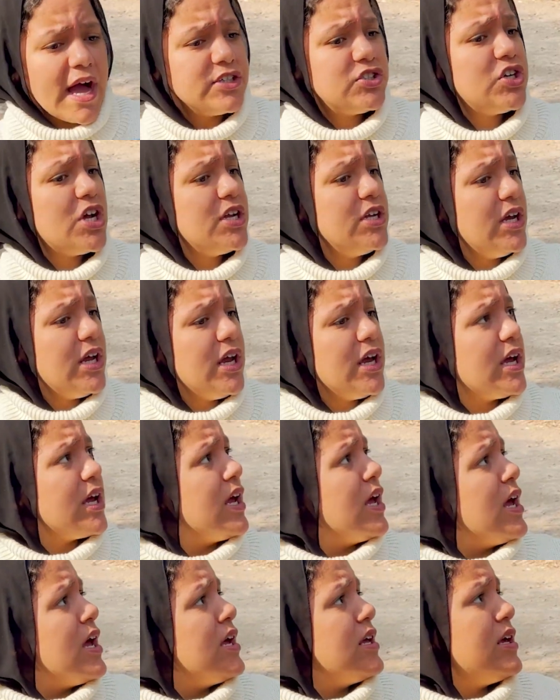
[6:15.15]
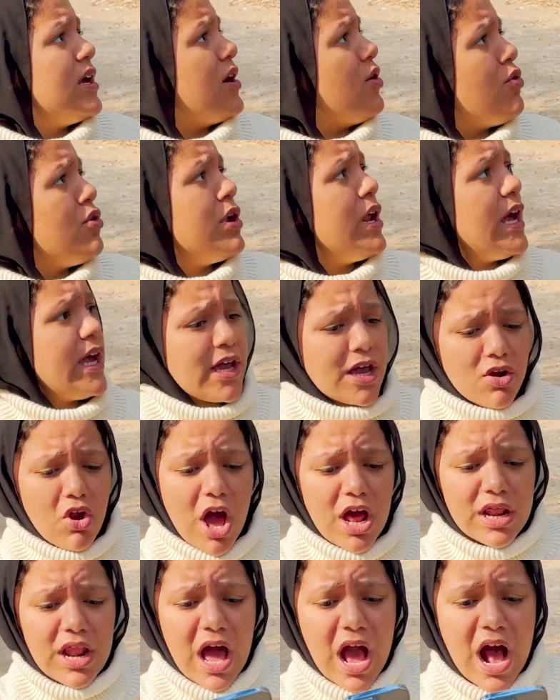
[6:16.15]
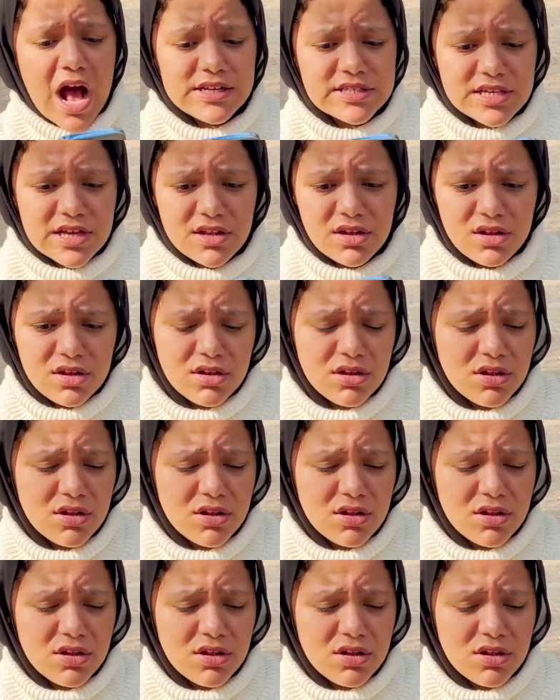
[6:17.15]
عشان يجي يجي ونحكي له على اللي حصل